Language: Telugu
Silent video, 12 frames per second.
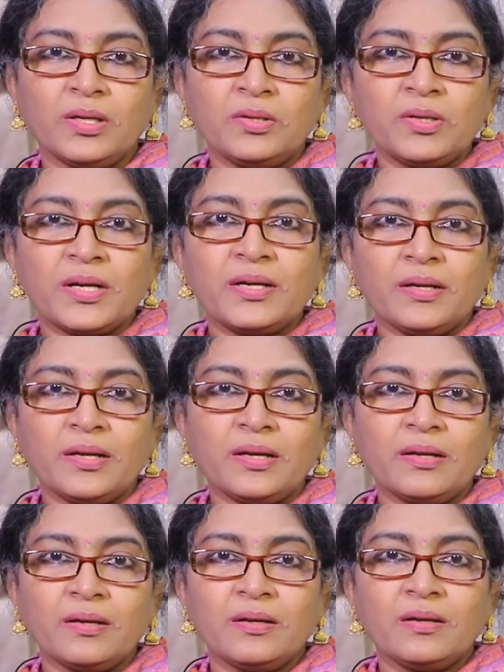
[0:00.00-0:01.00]
ఎందుకంటే
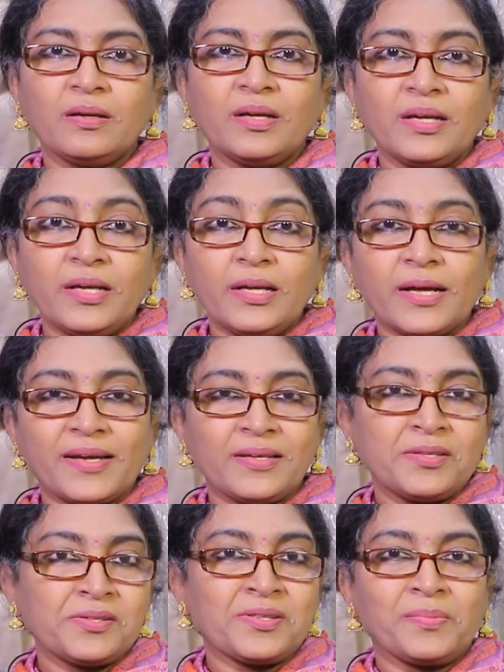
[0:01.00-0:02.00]
ఈ లెక్క
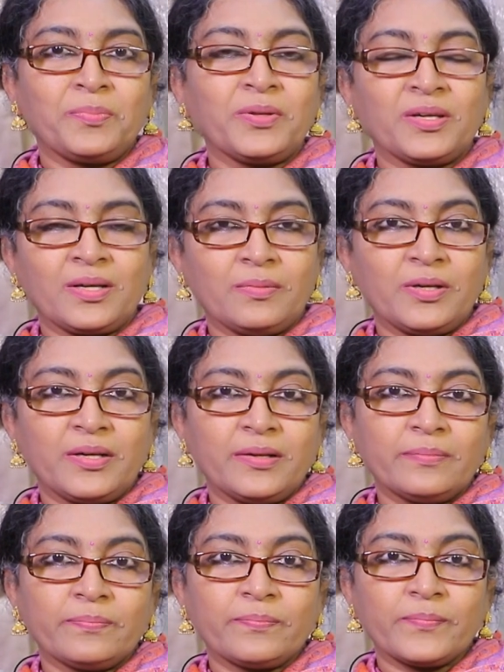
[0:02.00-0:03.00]
అయితే తప్పదు కాబట్టి